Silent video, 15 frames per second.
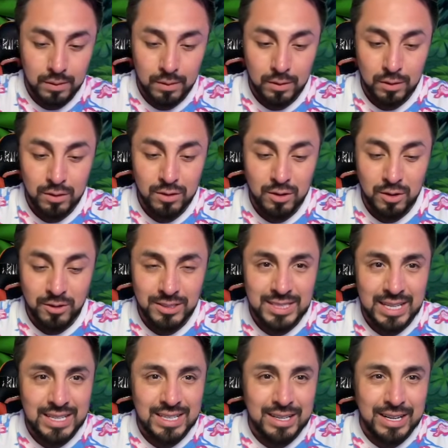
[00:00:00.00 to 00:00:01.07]
No
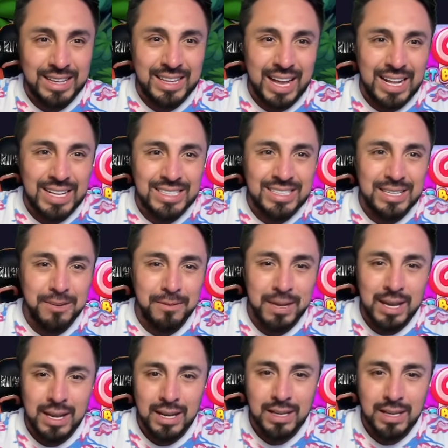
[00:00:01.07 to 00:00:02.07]
sé qué tal se vea.